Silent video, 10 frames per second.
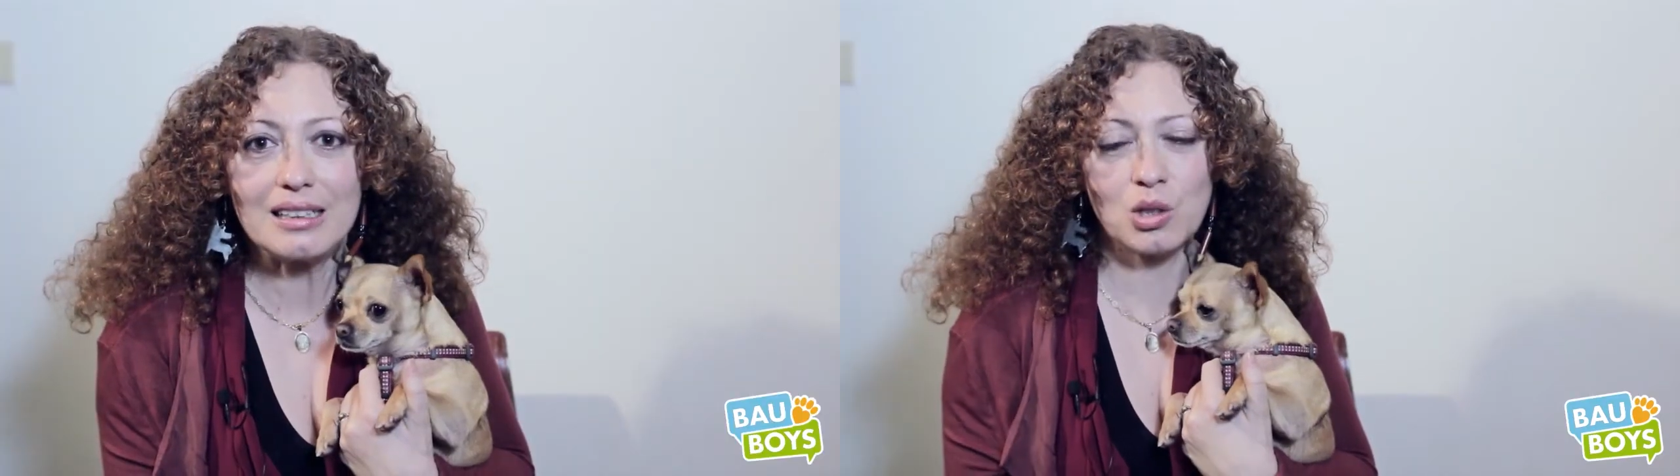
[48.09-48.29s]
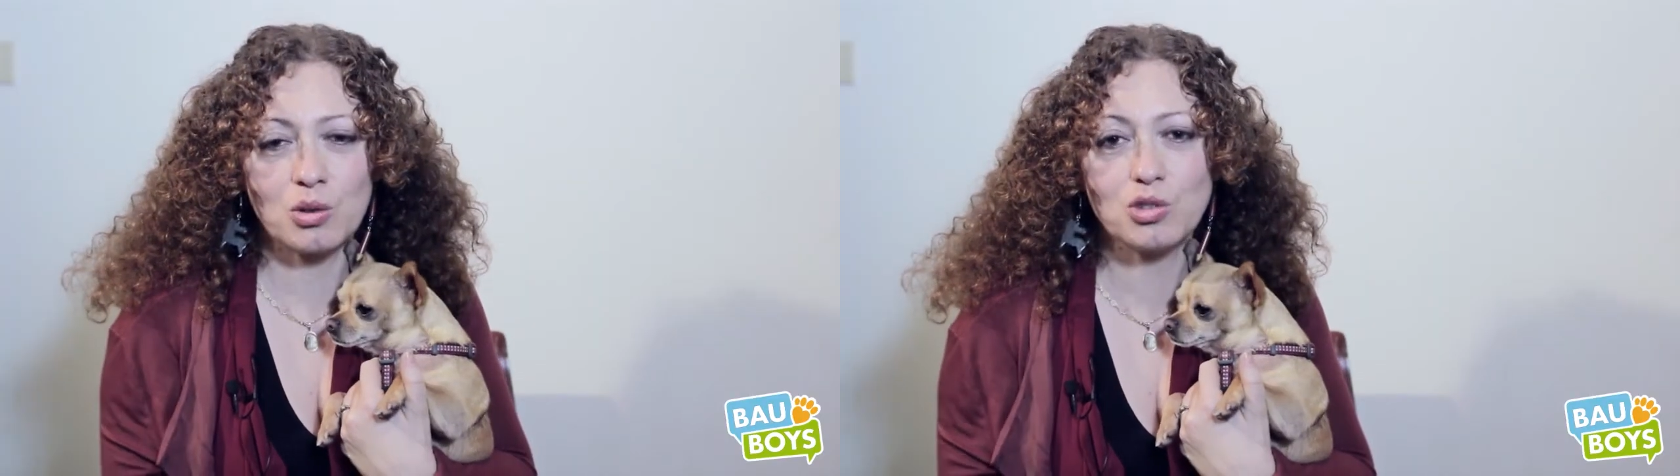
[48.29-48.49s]

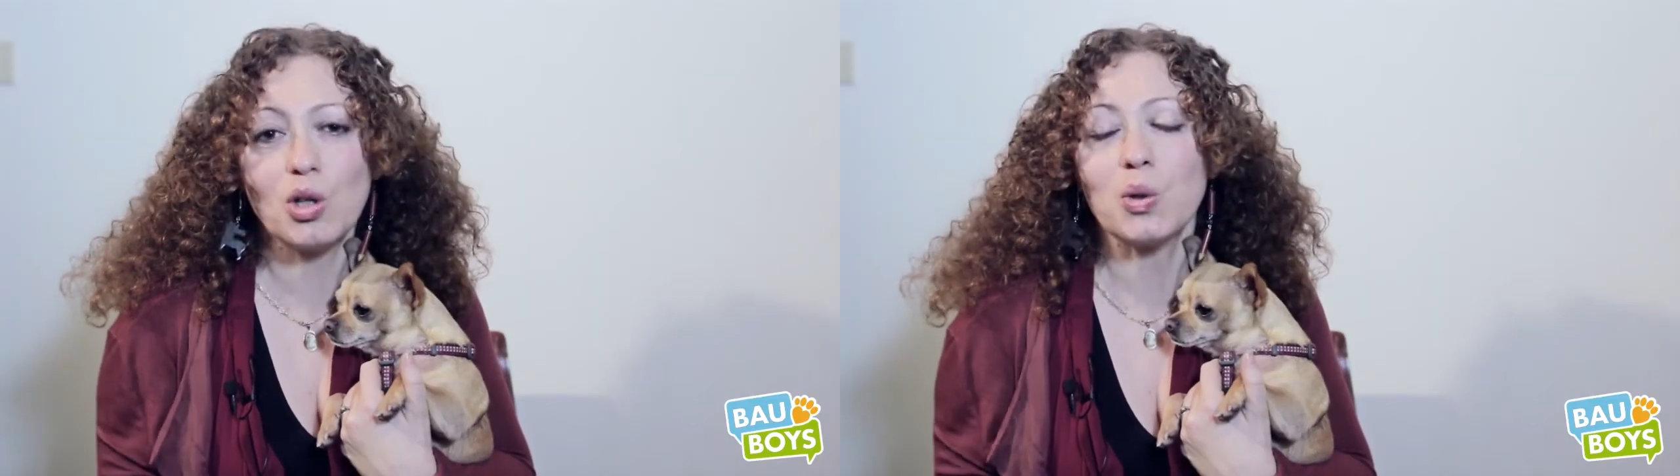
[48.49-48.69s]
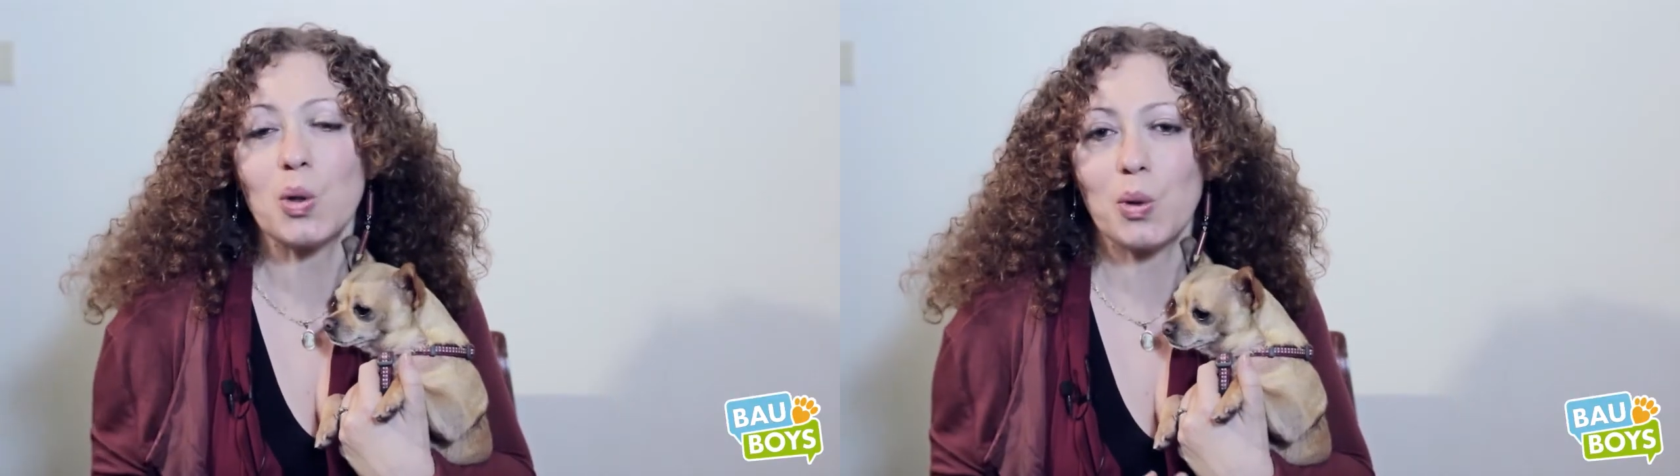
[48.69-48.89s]
non
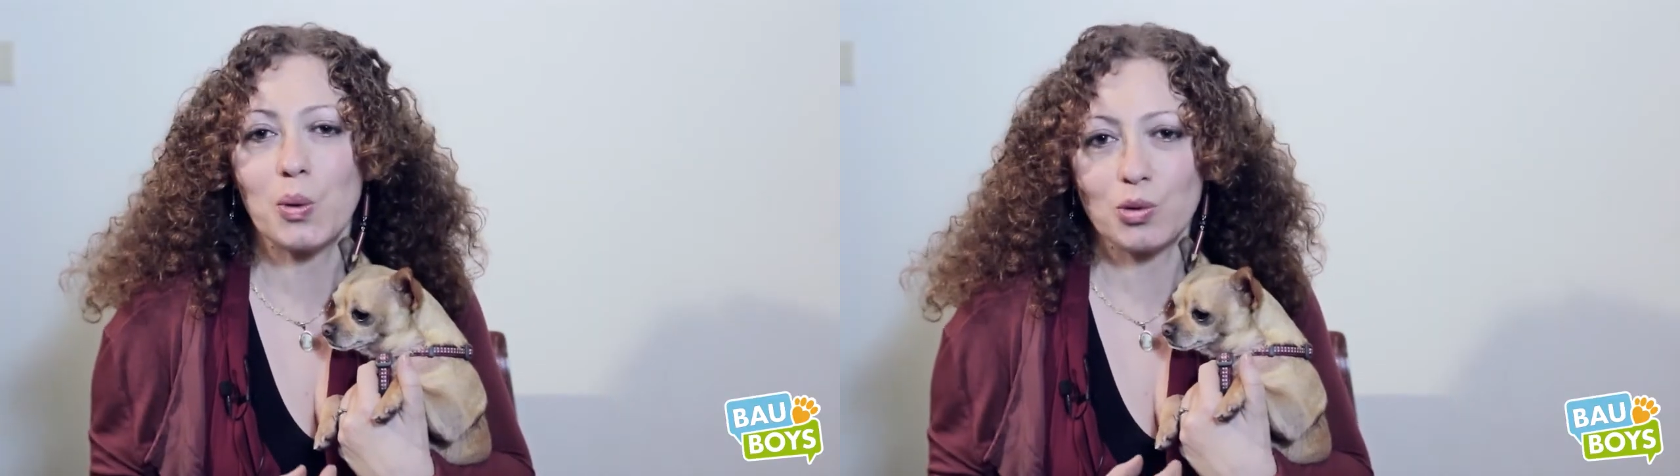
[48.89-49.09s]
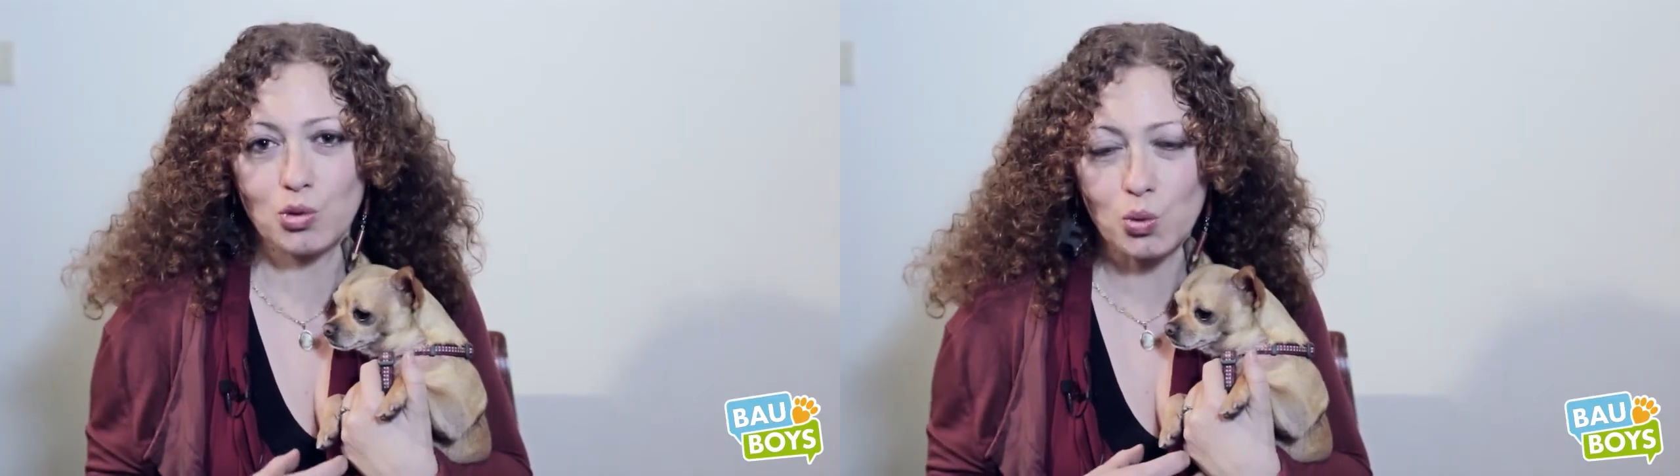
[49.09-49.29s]

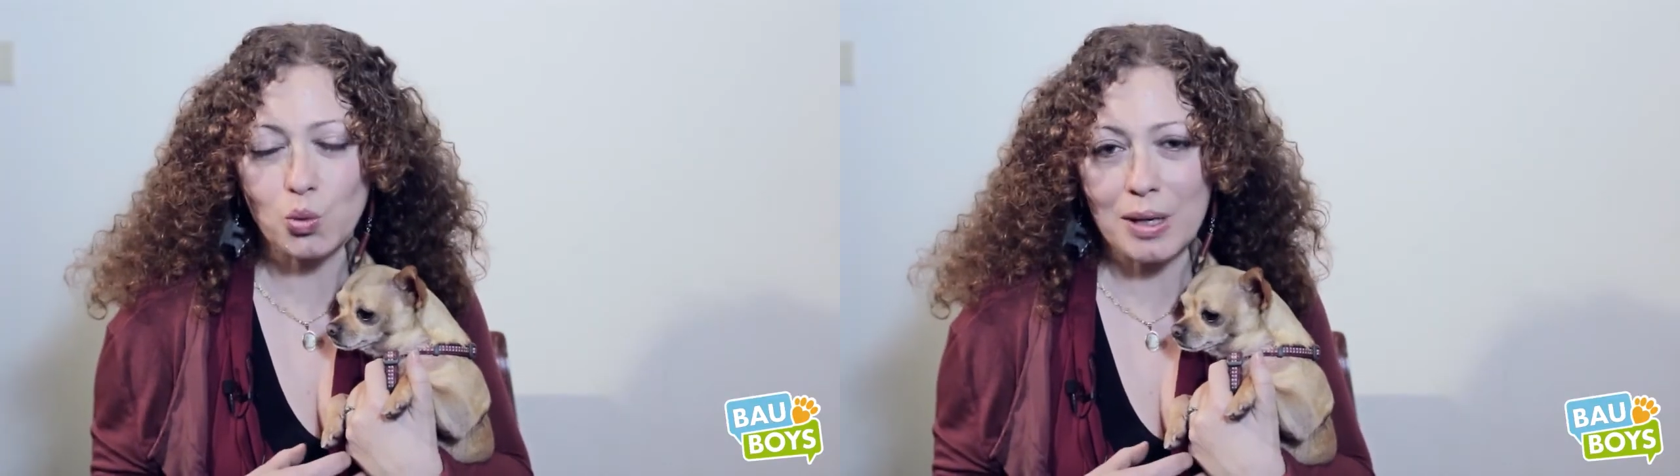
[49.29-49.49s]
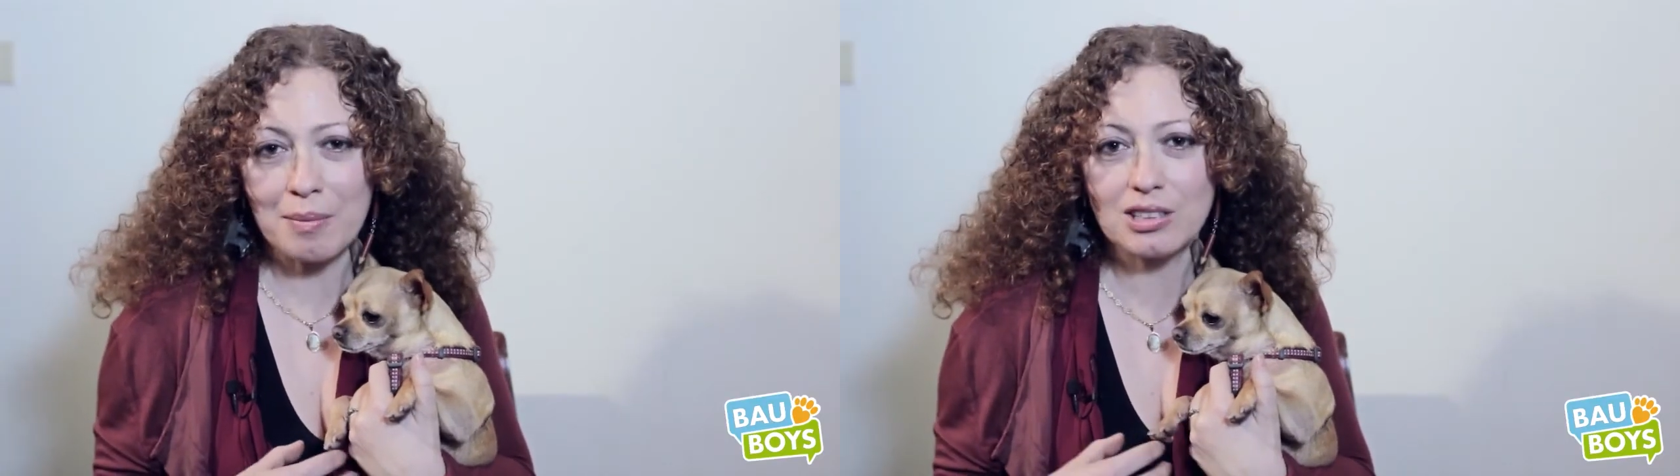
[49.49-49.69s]
sono
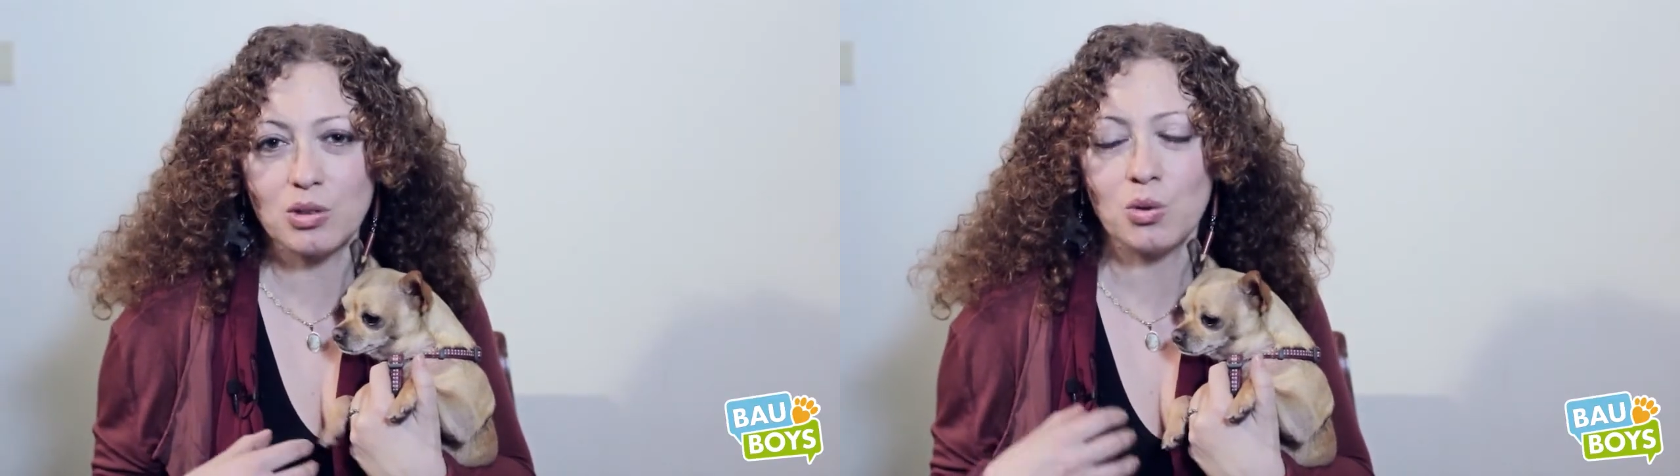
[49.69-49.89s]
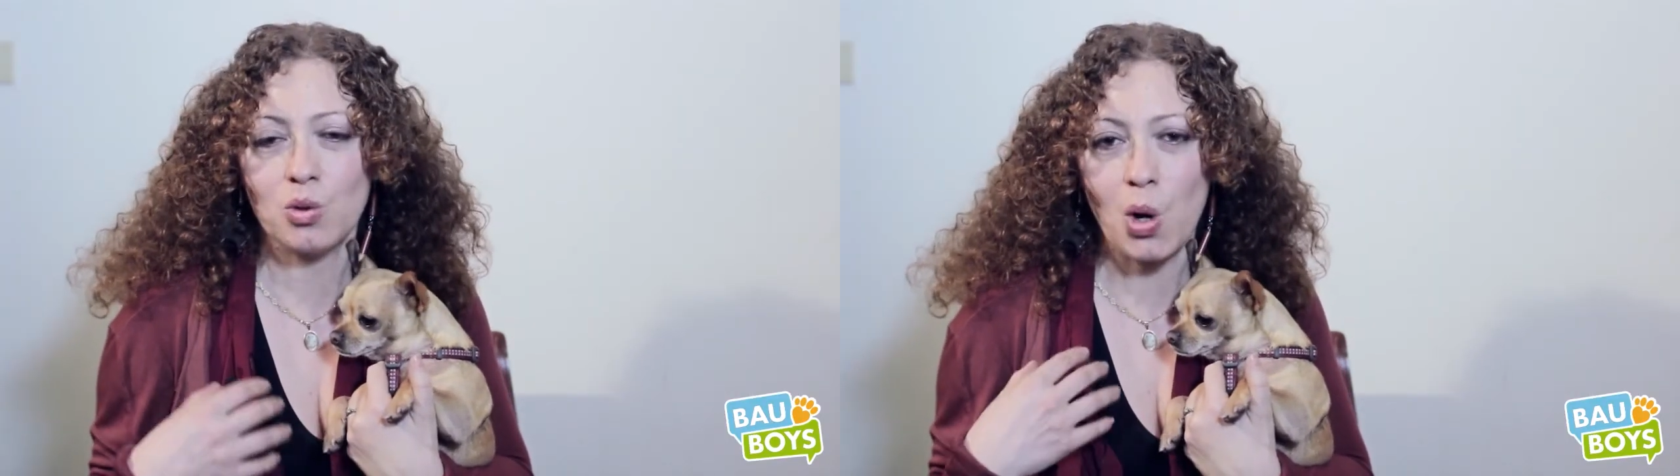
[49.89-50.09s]
sue, ma sono